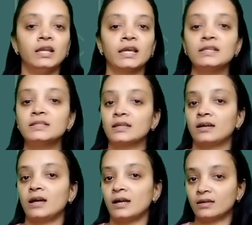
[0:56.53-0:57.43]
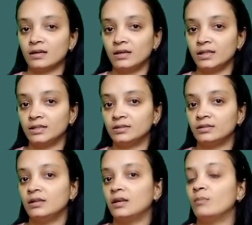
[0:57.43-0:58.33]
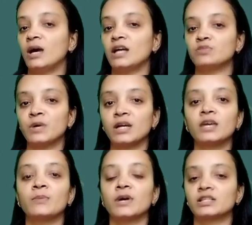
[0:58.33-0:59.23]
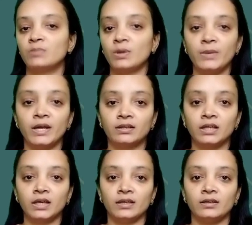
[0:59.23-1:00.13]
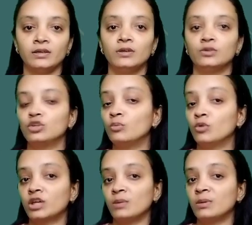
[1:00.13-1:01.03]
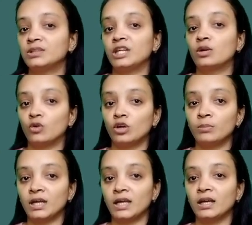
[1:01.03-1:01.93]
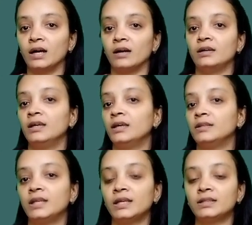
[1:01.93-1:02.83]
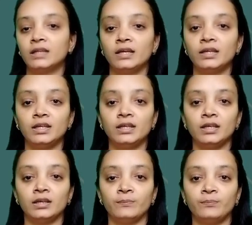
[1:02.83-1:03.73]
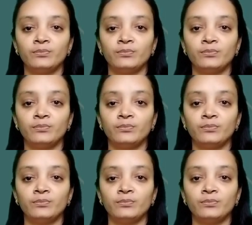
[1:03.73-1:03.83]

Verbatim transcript: लेकिन सरकार का गणित भाजपा के पक्ष में बैठता है तो मुख्यमंत्री कौन बनेगा यह तय नहीं है